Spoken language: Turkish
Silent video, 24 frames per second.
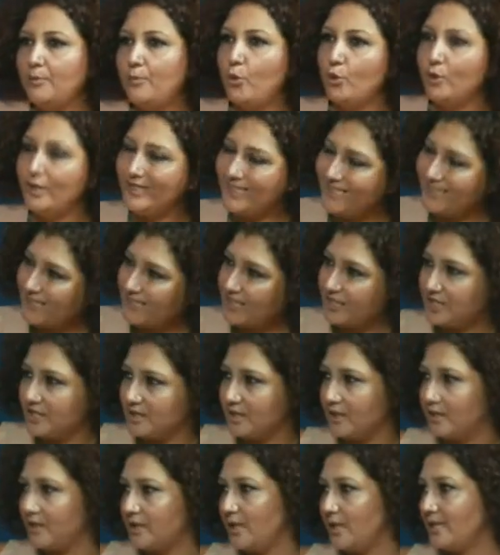
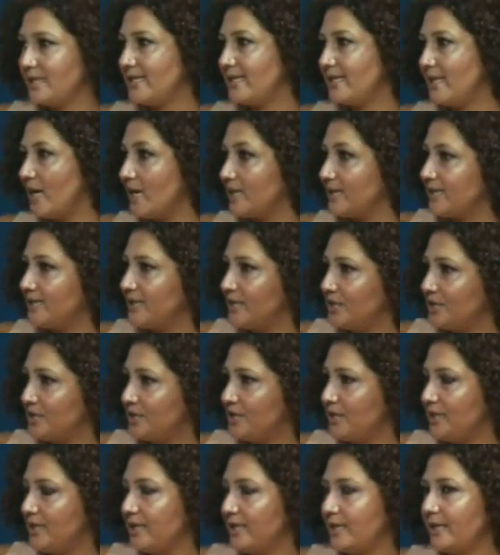politikacılara,
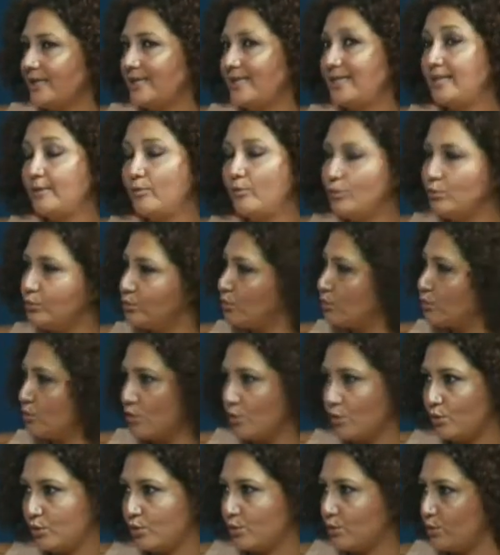siyasetçilere kim
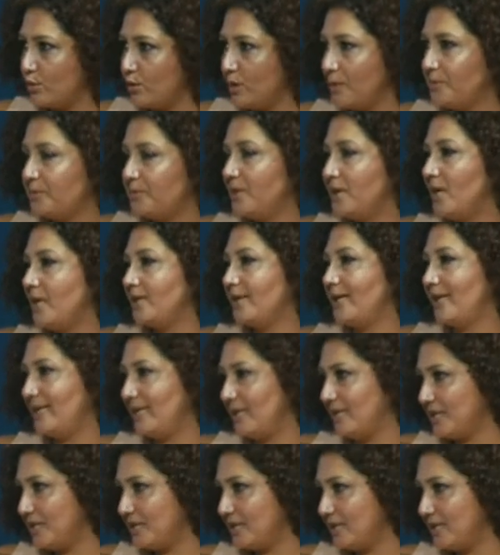olursa olsun yapılan
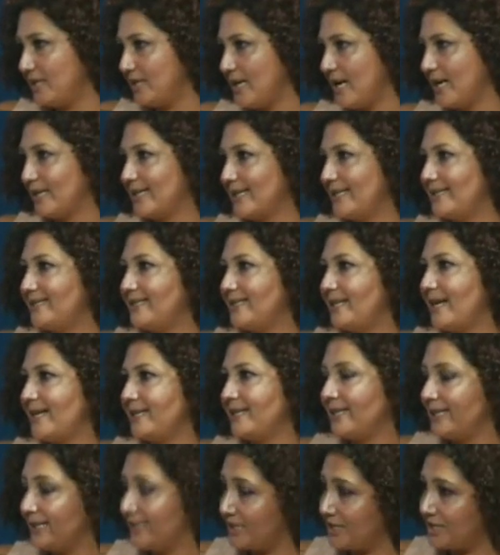eleştiriler,
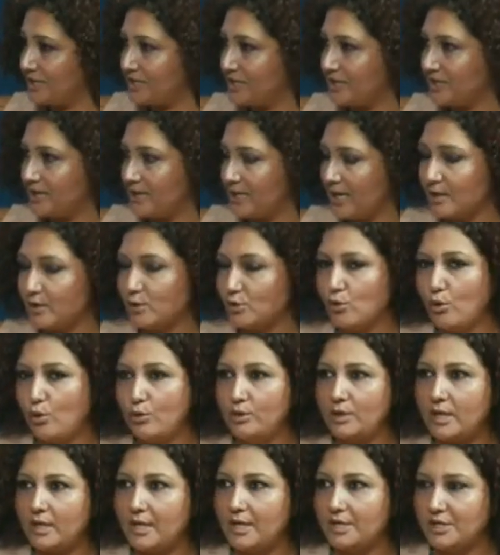getiren eleştiriler
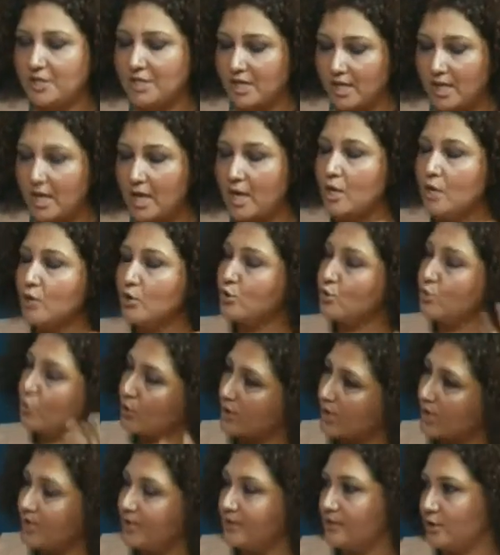son derece
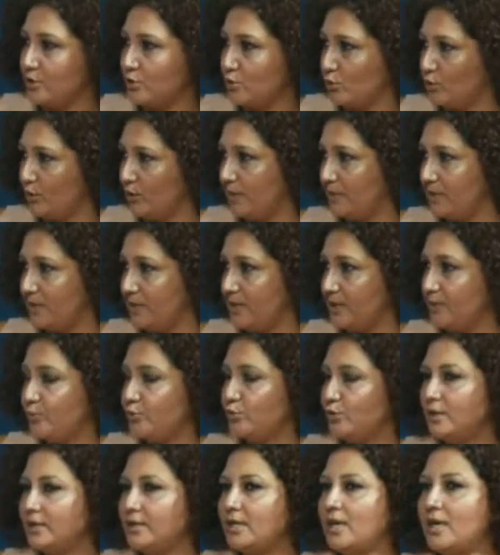şoke edici olabilir.
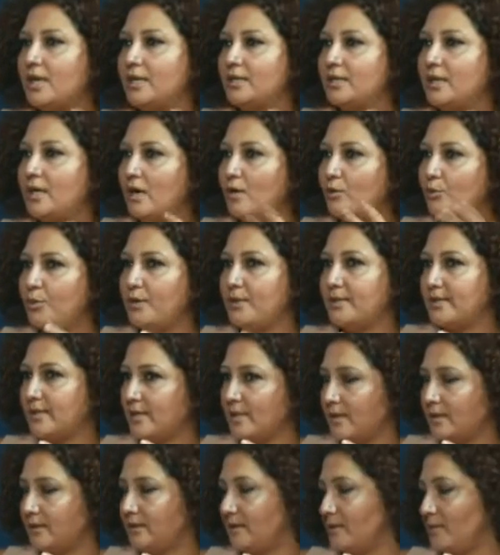Buna dair Avrupa İnsan
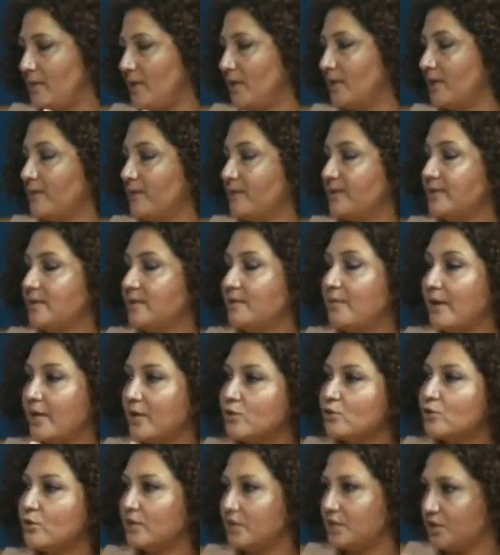Hakları Mahkemesi'nin
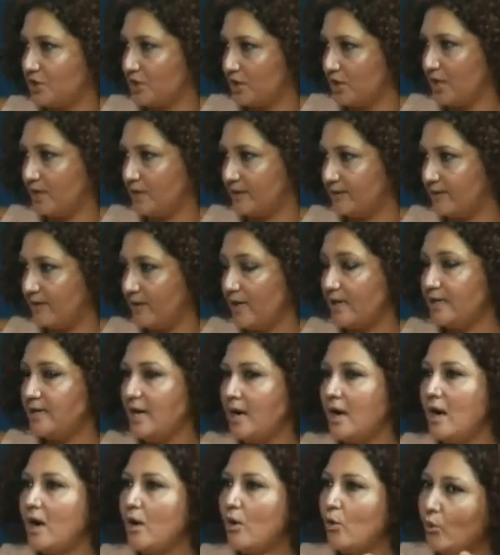pek çok içtihadı var
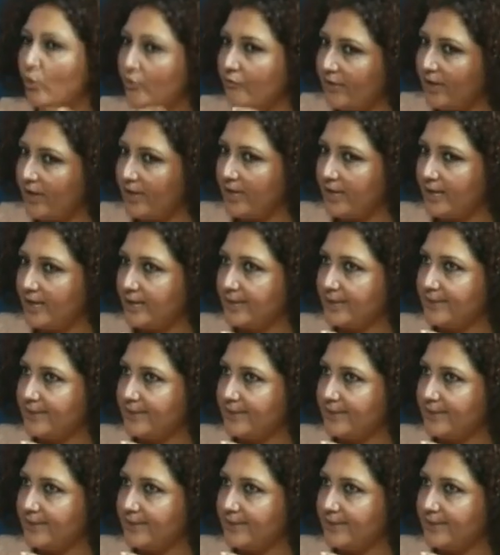ve